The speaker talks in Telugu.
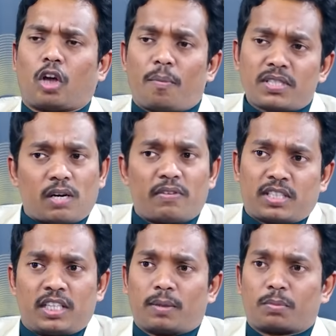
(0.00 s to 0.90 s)
థామస్
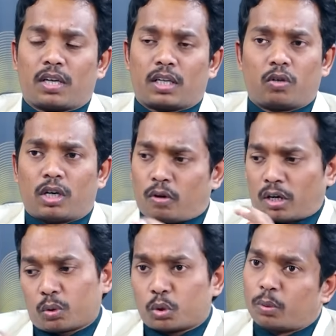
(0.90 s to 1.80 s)
ఆల్వైట్స్ ఏం చెప్తాడంటే ఒరే
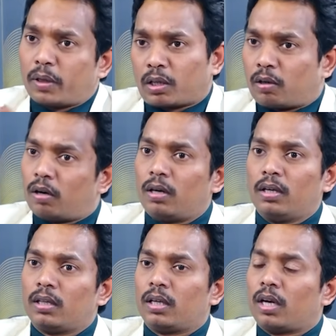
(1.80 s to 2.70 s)
ఒకటి గుర్తుపెట్టుకో
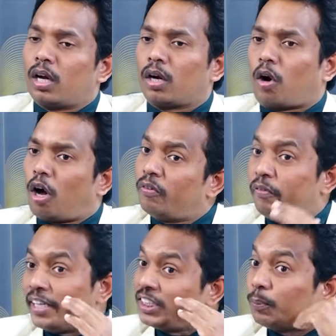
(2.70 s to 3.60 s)

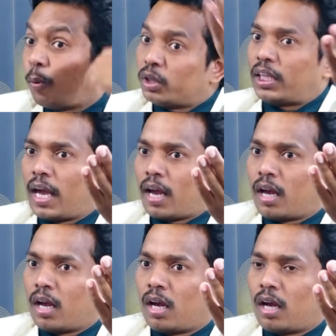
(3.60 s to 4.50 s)
కాన్ఫిడెన్స్ పోతే
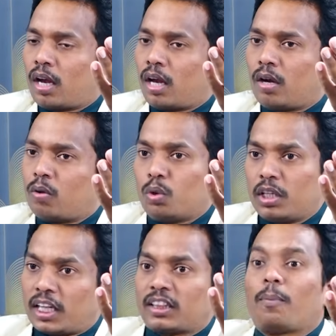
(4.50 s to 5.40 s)

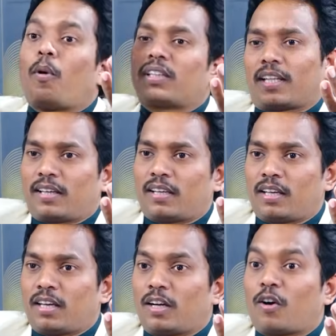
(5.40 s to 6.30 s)
ఉన్నదంతా పోతుంది
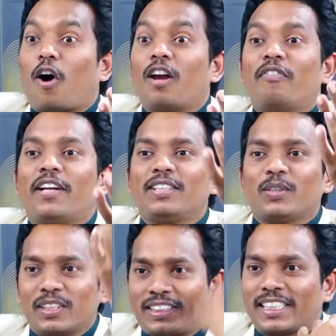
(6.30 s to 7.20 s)

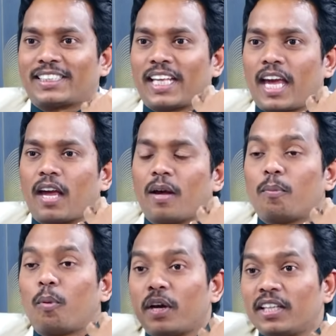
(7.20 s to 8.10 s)
కాన్ఫిడెన్స్ వచ్చేస్తే
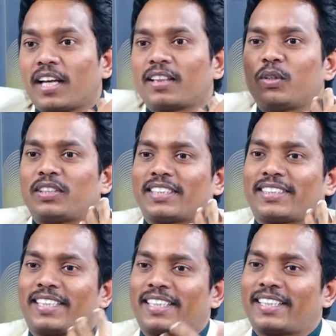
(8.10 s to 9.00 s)
పోయిందంతా
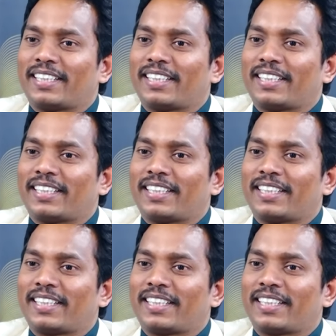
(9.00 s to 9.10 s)
వచ్చేస్తుంది